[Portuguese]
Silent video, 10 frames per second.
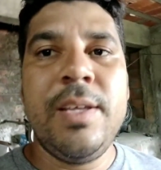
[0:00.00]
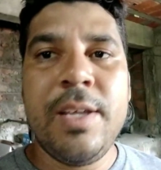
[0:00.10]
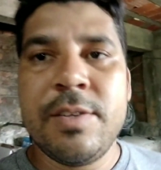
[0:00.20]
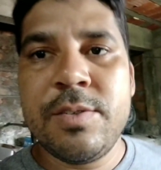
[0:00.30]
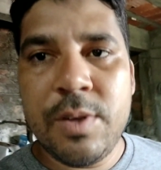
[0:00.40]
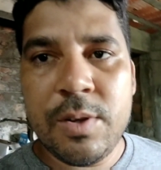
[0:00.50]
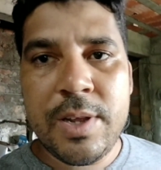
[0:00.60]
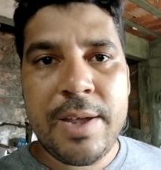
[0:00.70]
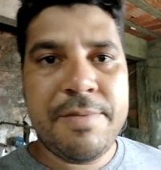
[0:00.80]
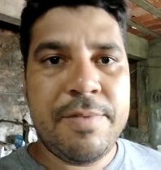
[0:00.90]
e a
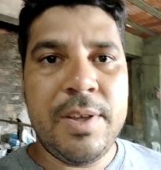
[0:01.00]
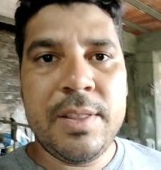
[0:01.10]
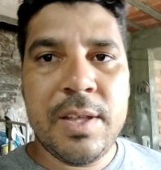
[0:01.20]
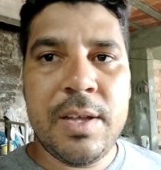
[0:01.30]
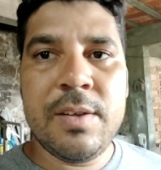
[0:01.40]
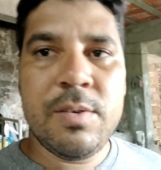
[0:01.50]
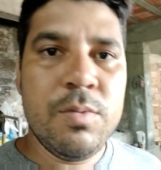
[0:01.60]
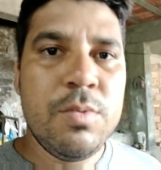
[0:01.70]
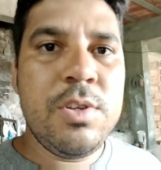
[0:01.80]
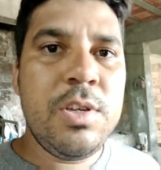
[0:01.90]
solda é feita
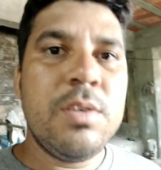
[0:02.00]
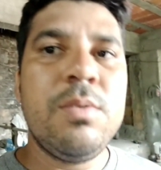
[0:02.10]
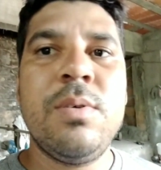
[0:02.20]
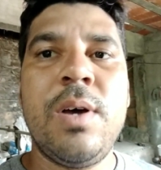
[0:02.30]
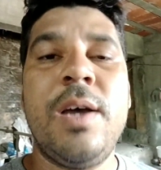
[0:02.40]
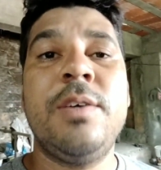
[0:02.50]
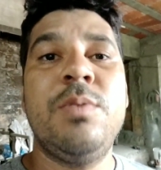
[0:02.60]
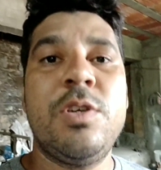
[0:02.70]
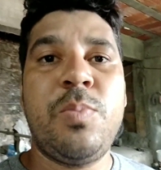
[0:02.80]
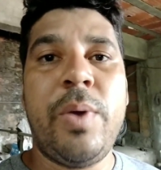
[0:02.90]
unindo as
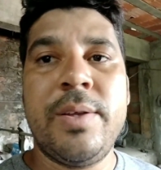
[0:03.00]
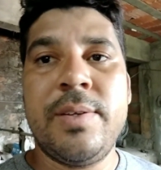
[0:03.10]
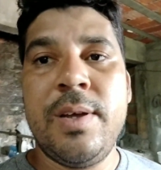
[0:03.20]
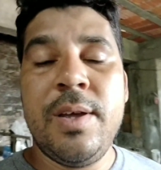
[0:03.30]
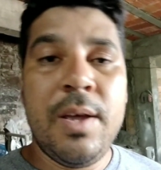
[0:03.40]
duas peças.